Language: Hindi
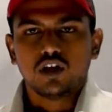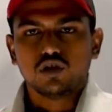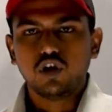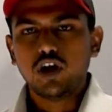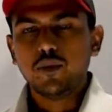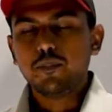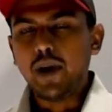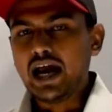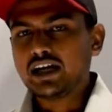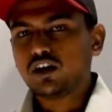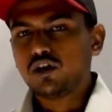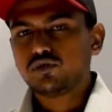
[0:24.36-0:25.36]
तो
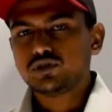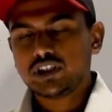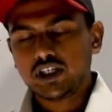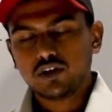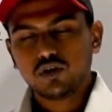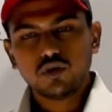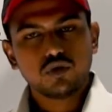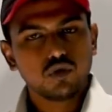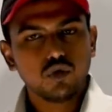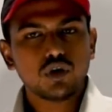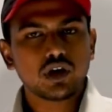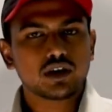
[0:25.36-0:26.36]
इम्पैक्ट ऑफ जेट को
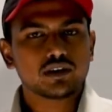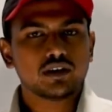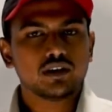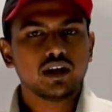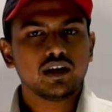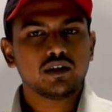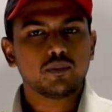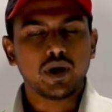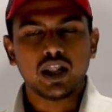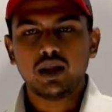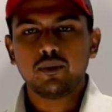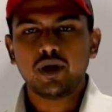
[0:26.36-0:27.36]
शुरू करने से
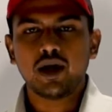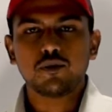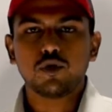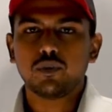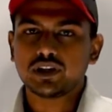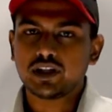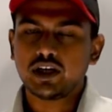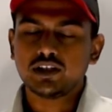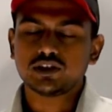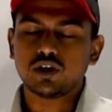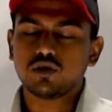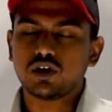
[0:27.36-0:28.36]
पहले मैं आपको बताना
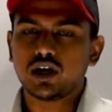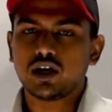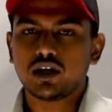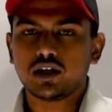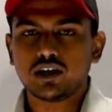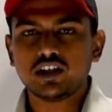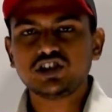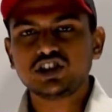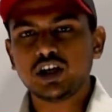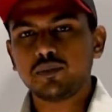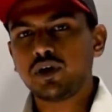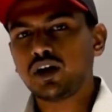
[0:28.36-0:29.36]
चाहूँगा कि इस
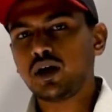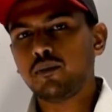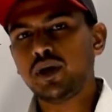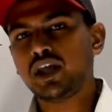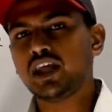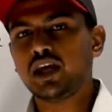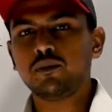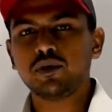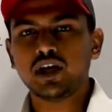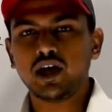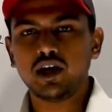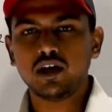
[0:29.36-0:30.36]
चैप्टर का मेन एम
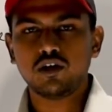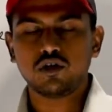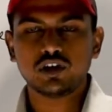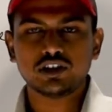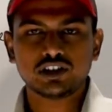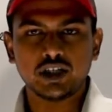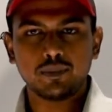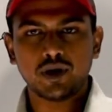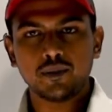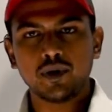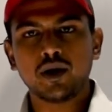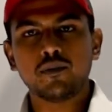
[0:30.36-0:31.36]
क्या है और इस
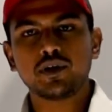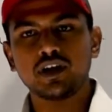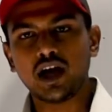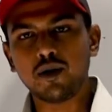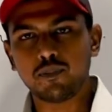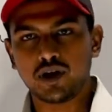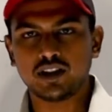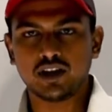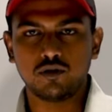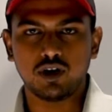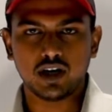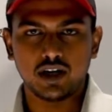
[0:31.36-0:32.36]
चैप्टर में हम क्या
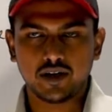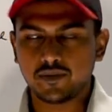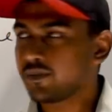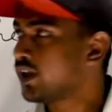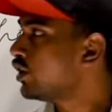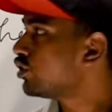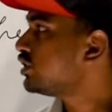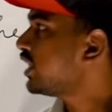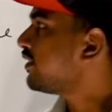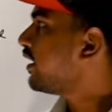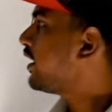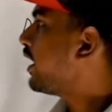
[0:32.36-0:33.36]
पढ़ने वाले हैं तो
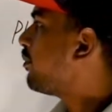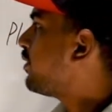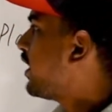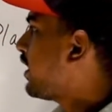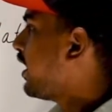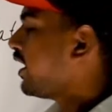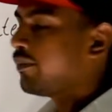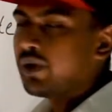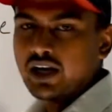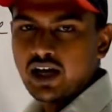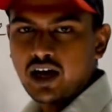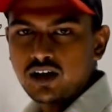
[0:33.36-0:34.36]
जैसा कि आप देख रहे हैं कि
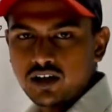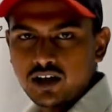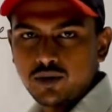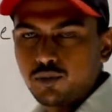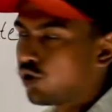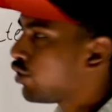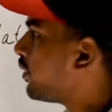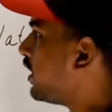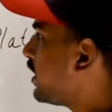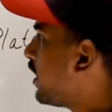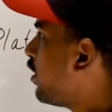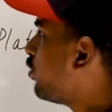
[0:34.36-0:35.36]
मैंने ऑलरेडी बोर्ड पे
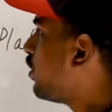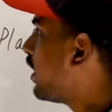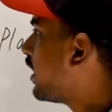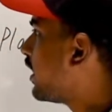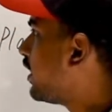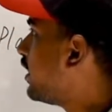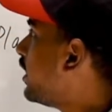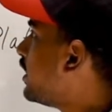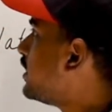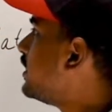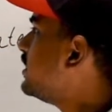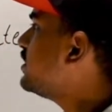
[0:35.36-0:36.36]
लिखा हुआ है
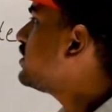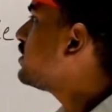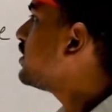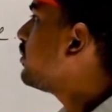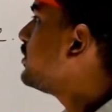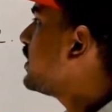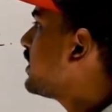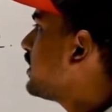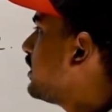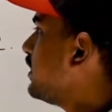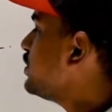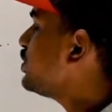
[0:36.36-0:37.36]
कि इस
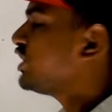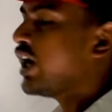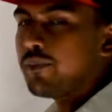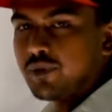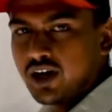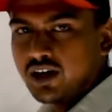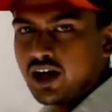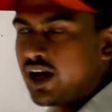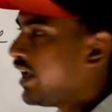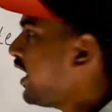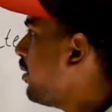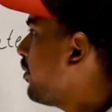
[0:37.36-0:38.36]
सब्जेक्ट इस चैप्टर का
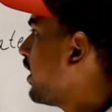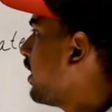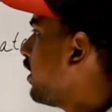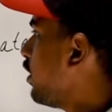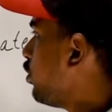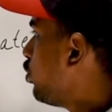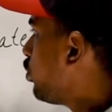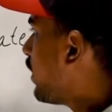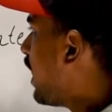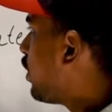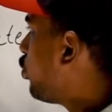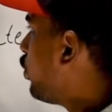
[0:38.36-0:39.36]
एम है टू
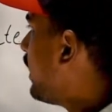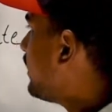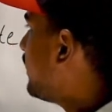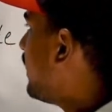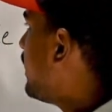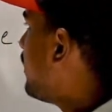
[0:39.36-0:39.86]
कैलकुलेट द